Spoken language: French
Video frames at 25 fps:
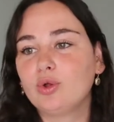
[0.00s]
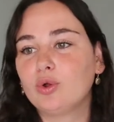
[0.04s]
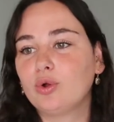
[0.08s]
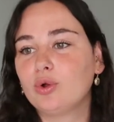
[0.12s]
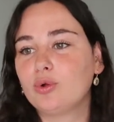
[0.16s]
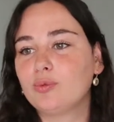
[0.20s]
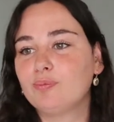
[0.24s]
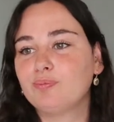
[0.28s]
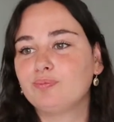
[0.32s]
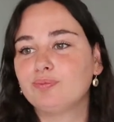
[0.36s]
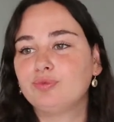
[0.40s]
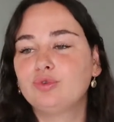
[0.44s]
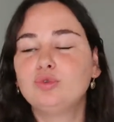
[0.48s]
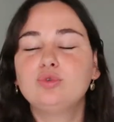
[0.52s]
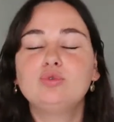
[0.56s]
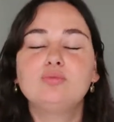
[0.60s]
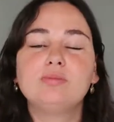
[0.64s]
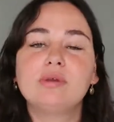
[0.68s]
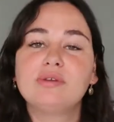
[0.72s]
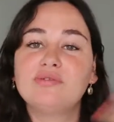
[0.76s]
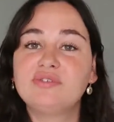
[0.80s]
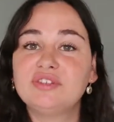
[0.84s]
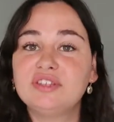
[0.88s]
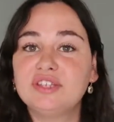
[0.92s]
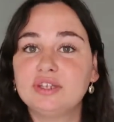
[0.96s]
euh, toutes
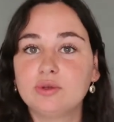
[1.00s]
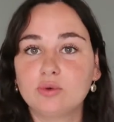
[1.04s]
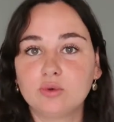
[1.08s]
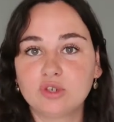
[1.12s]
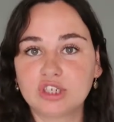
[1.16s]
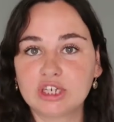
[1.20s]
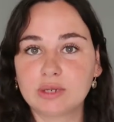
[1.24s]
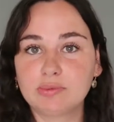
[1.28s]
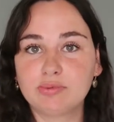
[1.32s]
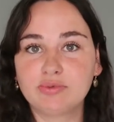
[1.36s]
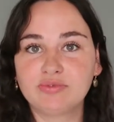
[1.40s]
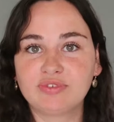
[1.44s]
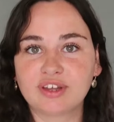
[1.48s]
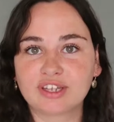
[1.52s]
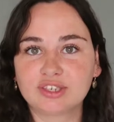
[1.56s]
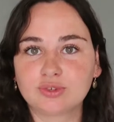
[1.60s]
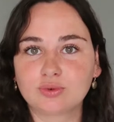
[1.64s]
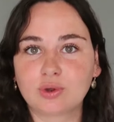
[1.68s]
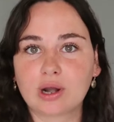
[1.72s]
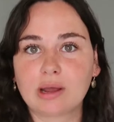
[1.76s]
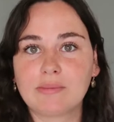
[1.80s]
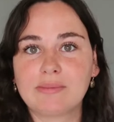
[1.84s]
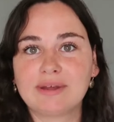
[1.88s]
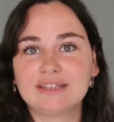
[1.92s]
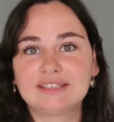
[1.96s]
mes vidéos que j'ai pu faire
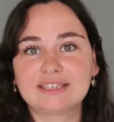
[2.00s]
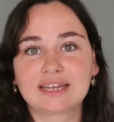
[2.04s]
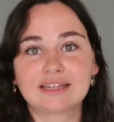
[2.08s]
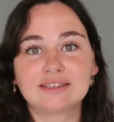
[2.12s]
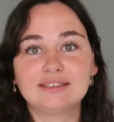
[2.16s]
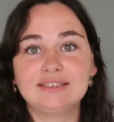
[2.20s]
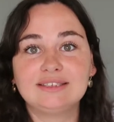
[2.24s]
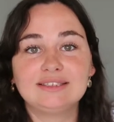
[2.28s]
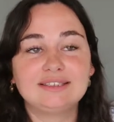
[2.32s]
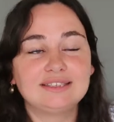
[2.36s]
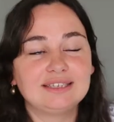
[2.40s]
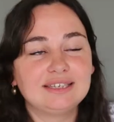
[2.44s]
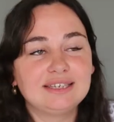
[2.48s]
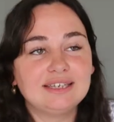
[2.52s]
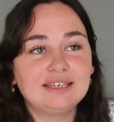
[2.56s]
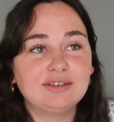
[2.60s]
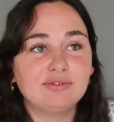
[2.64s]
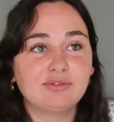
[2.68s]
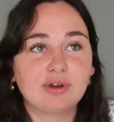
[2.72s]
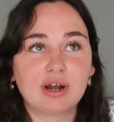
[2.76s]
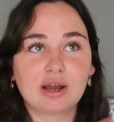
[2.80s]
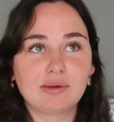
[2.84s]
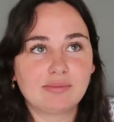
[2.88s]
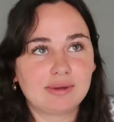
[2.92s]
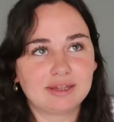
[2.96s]
sur la maternité et
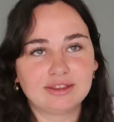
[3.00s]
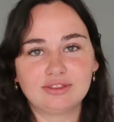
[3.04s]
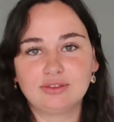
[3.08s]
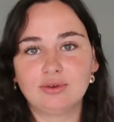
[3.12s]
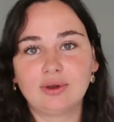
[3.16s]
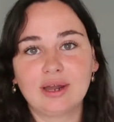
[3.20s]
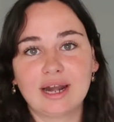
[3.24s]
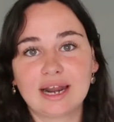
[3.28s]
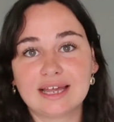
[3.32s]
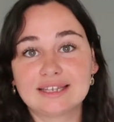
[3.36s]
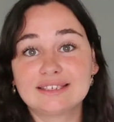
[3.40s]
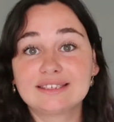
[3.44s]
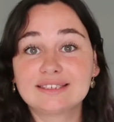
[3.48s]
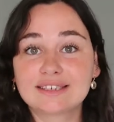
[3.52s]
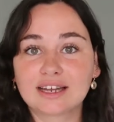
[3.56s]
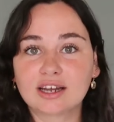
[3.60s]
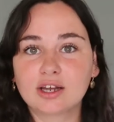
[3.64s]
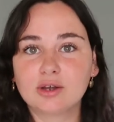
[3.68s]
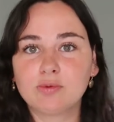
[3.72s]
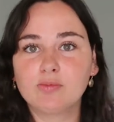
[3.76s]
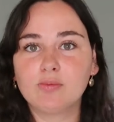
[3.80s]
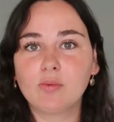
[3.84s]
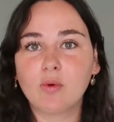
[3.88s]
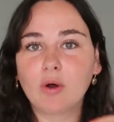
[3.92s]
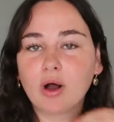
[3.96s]
voilà maintenant elle a
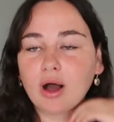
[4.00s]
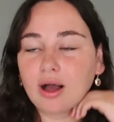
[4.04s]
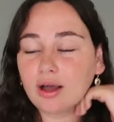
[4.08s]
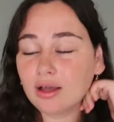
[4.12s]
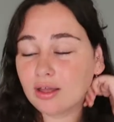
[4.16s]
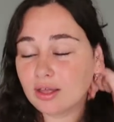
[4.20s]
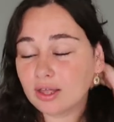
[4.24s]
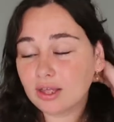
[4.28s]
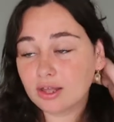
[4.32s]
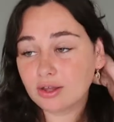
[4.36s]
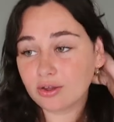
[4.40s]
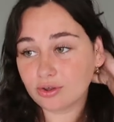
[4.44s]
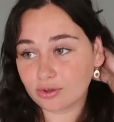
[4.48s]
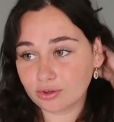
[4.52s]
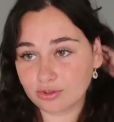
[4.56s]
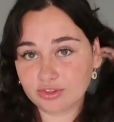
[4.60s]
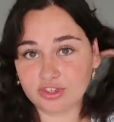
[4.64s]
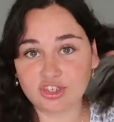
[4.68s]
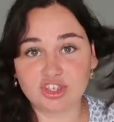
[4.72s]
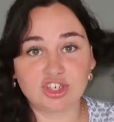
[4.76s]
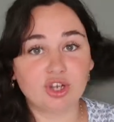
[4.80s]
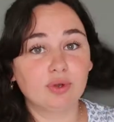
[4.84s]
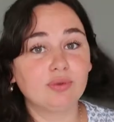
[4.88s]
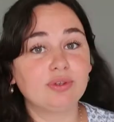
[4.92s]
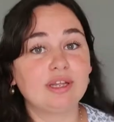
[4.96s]
5 mois
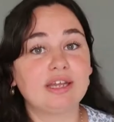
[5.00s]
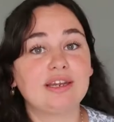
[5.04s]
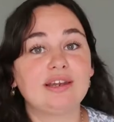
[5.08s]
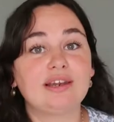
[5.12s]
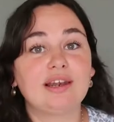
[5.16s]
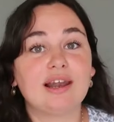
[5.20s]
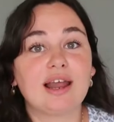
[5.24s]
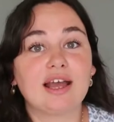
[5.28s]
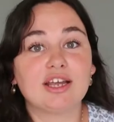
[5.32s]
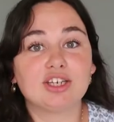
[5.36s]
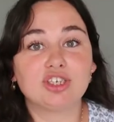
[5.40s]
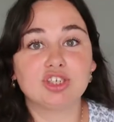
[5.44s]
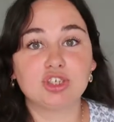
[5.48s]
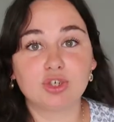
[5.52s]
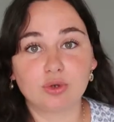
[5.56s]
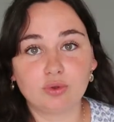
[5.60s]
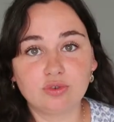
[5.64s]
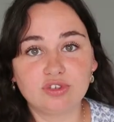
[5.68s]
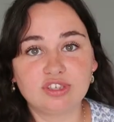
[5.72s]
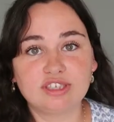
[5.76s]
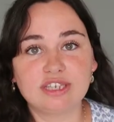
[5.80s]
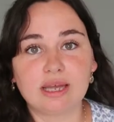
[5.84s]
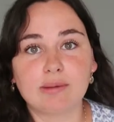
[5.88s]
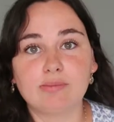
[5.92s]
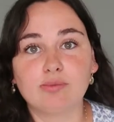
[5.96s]
déjà on a de la
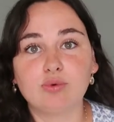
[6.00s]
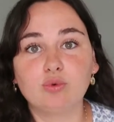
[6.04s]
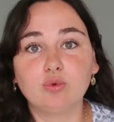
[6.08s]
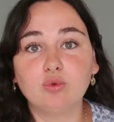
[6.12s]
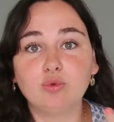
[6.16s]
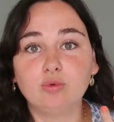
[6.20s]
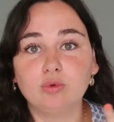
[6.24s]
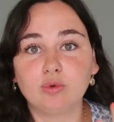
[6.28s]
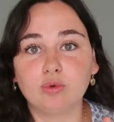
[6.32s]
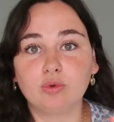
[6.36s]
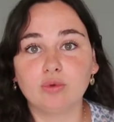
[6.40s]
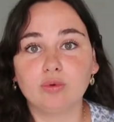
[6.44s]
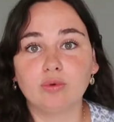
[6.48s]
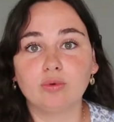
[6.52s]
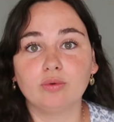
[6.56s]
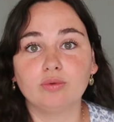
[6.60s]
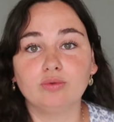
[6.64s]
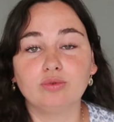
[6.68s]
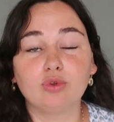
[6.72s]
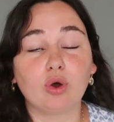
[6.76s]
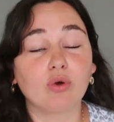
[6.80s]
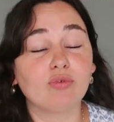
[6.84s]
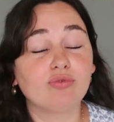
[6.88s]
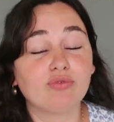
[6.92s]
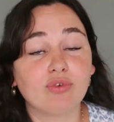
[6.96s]
chance, il y a beaucoup
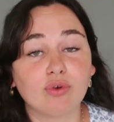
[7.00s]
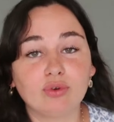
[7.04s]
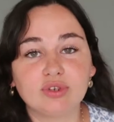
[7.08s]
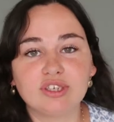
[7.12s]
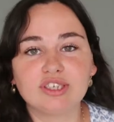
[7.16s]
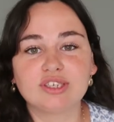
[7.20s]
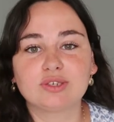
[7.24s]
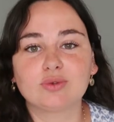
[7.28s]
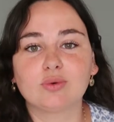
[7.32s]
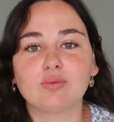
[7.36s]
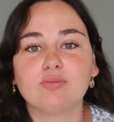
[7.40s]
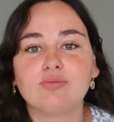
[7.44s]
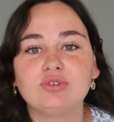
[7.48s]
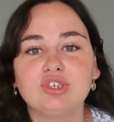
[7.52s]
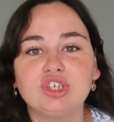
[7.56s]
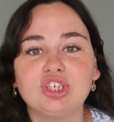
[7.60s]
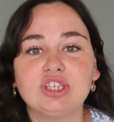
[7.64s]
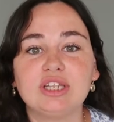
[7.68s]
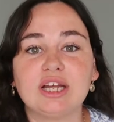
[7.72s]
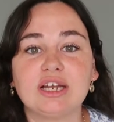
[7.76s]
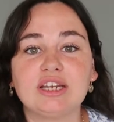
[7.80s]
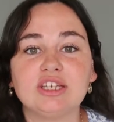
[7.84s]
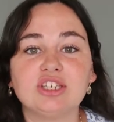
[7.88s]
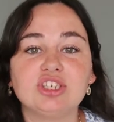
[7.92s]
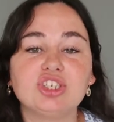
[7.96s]
d'enfants qui sont obligés
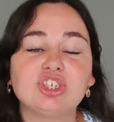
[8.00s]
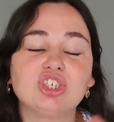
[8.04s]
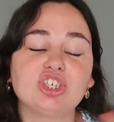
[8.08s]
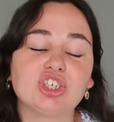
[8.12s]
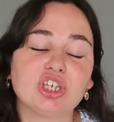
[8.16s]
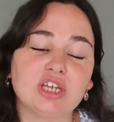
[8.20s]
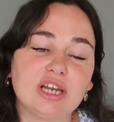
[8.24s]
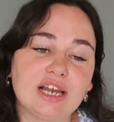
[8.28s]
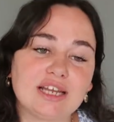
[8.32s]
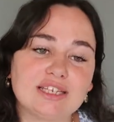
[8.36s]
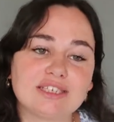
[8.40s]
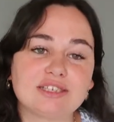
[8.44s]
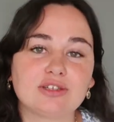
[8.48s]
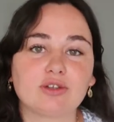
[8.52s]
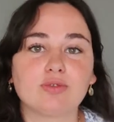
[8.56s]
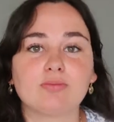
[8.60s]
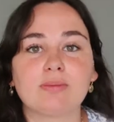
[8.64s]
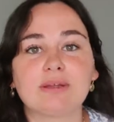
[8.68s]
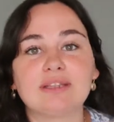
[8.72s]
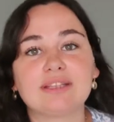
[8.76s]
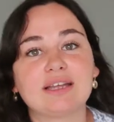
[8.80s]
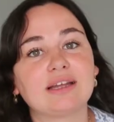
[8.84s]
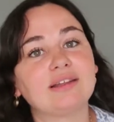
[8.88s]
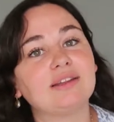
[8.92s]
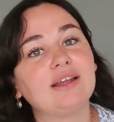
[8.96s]
d'aller chez l'assistante
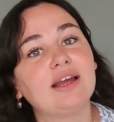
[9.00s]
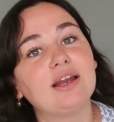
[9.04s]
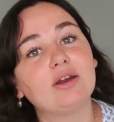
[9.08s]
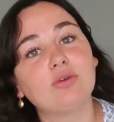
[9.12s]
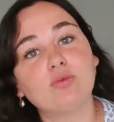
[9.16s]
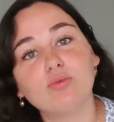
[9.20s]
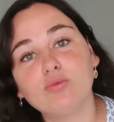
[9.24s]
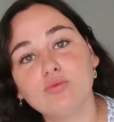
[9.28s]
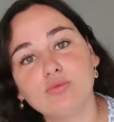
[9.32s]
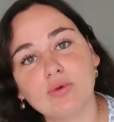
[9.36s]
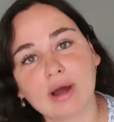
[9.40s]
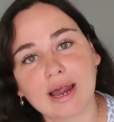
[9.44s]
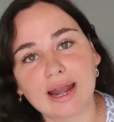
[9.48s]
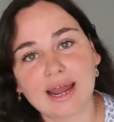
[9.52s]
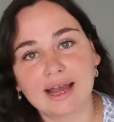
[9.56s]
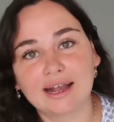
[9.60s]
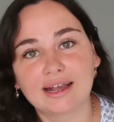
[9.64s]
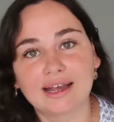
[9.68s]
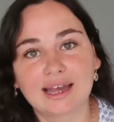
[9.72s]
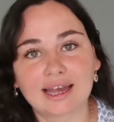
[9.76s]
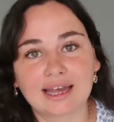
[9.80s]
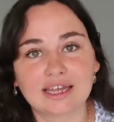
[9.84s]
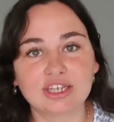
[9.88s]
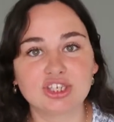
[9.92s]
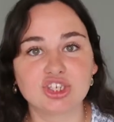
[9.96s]
maternelle ou à la
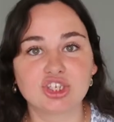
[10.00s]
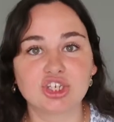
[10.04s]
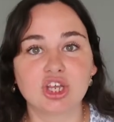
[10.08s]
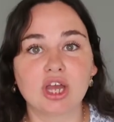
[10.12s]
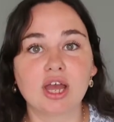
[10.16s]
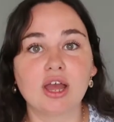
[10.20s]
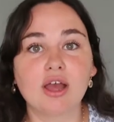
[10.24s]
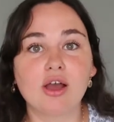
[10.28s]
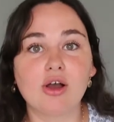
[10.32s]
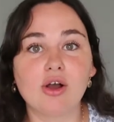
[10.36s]
crèche